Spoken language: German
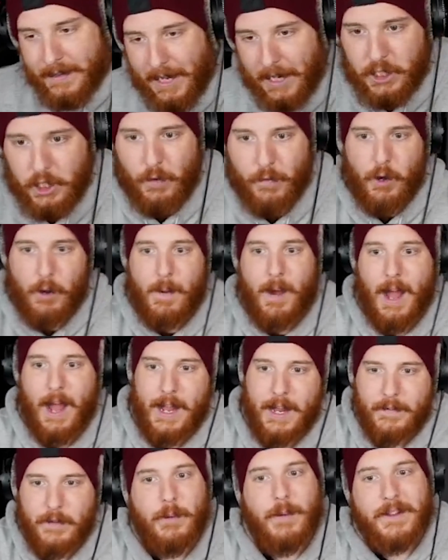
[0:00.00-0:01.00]
da schauen wir nochmal
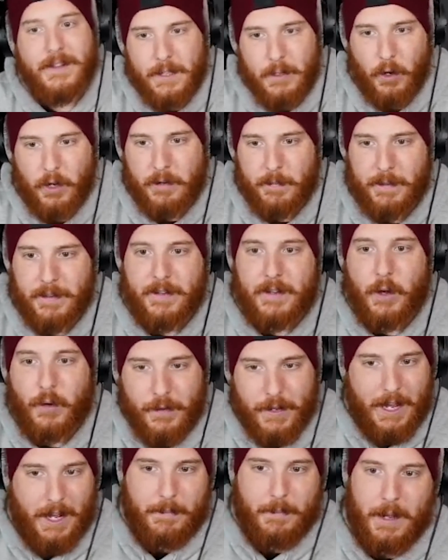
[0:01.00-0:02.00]
rein. Wir überziehen heute ein bisschen auf
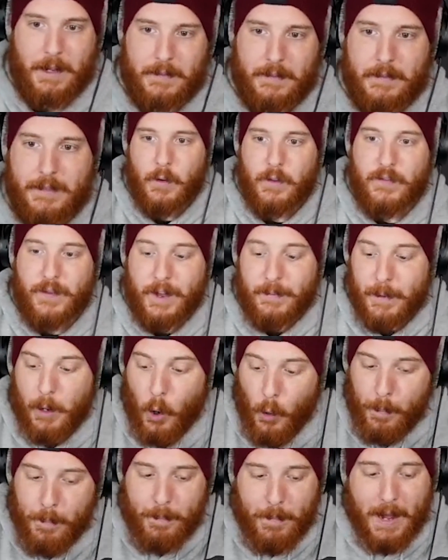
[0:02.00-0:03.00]
Ehrenbasis. Und zwar bei
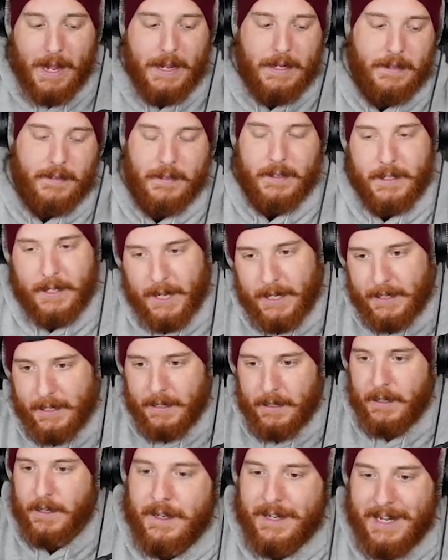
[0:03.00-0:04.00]
Open Mind, ihr kennt
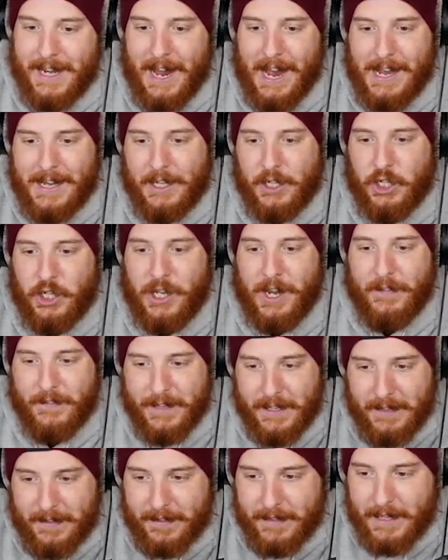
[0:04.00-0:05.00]
ihn, den alten
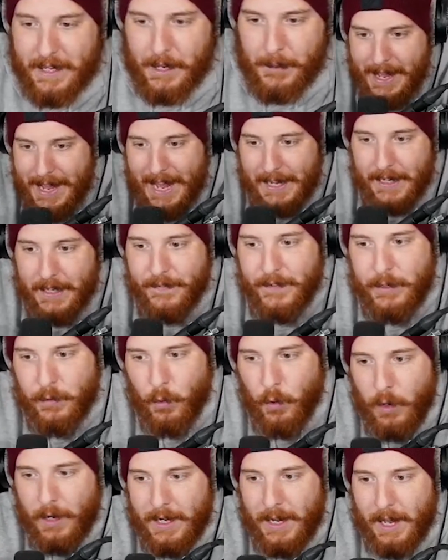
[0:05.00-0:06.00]
Schlawinski. Er hat ein Video
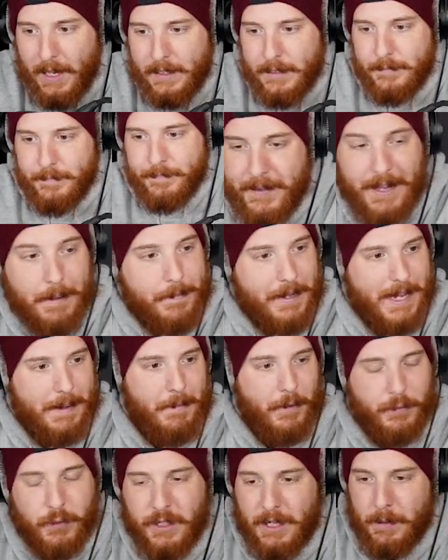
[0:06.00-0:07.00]
hochgeladen, das haben wir
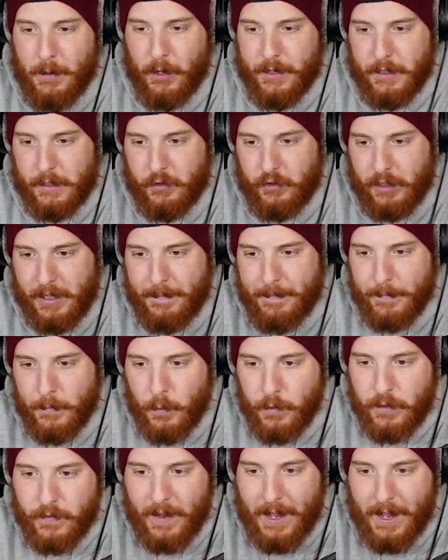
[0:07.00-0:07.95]
eben auf Twitter an Leute geschrieben. Und